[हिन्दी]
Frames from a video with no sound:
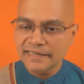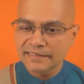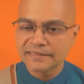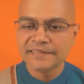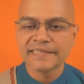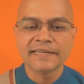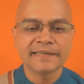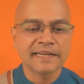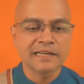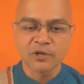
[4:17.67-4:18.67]

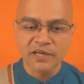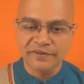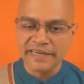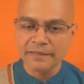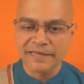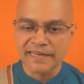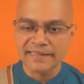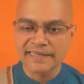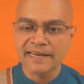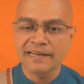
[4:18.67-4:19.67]
जेनेटिकली मॉडिफाइड बना
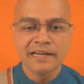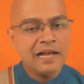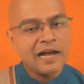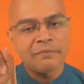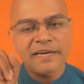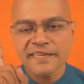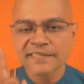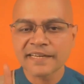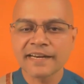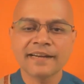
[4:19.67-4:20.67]
दिया हमारा
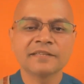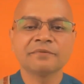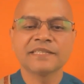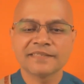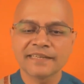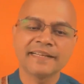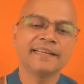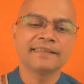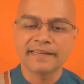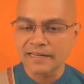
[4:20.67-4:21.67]
शरीर इस वजह से ठीक
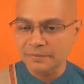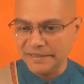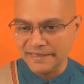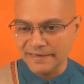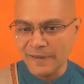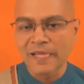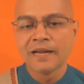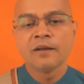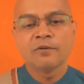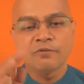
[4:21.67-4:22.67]
नहीं रह पा रहा
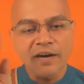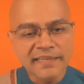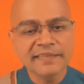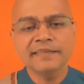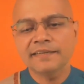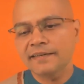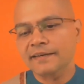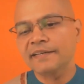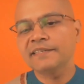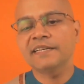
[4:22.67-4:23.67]
One
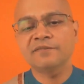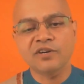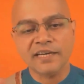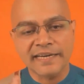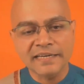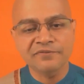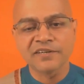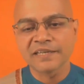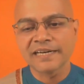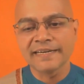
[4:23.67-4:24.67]
reason for
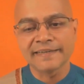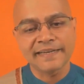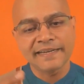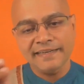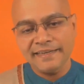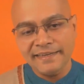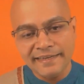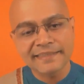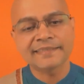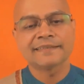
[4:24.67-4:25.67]
infertility
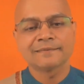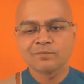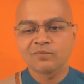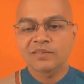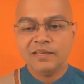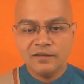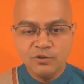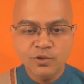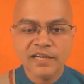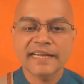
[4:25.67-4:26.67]
is
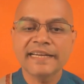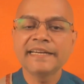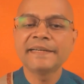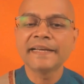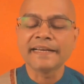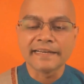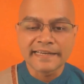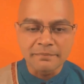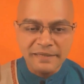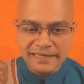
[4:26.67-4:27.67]
you are eating
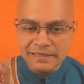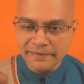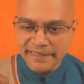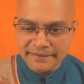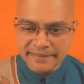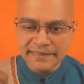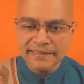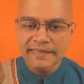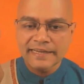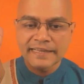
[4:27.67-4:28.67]
chemical medicine
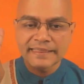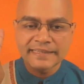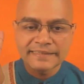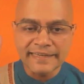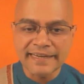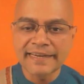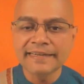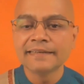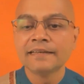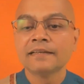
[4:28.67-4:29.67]
and then second
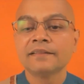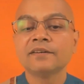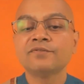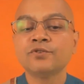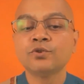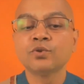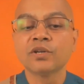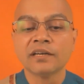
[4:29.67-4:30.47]
the food